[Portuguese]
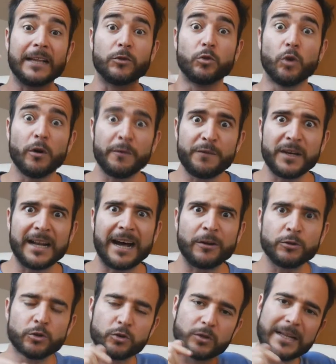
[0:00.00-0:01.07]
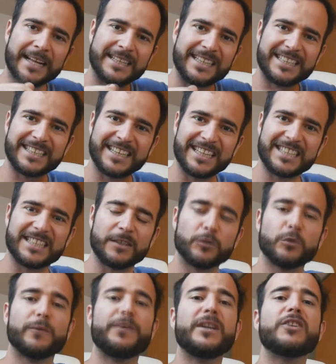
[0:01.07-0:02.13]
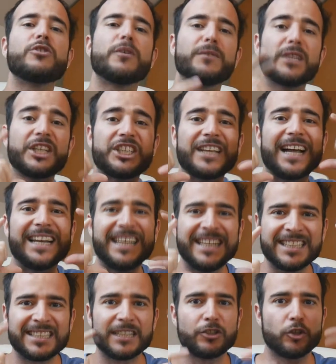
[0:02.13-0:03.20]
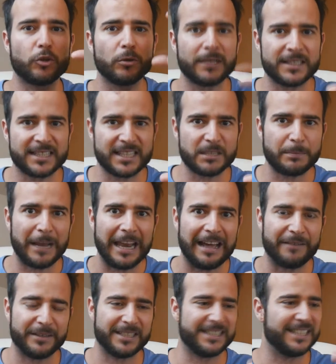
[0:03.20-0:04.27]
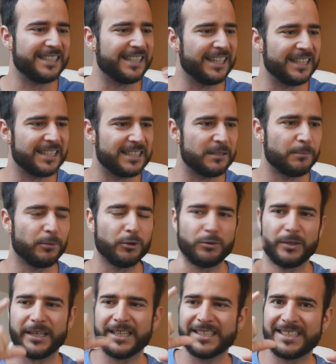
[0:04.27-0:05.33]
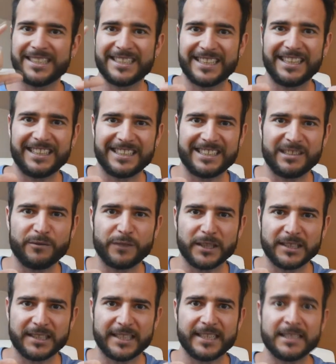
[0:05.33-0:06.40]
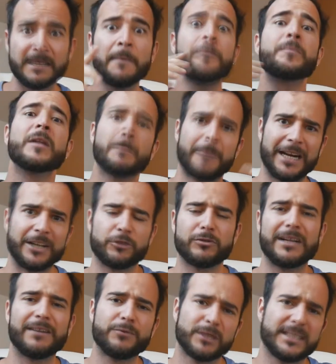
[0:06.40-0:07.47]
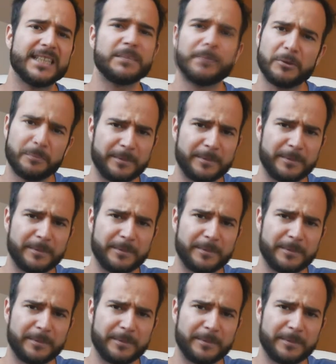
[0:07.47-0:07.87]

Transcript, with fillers: No final do, da descrição do vídeo, eu vou deixar a lista de todas as palavras escritas em português e escritas em francês para ajudar vocês para não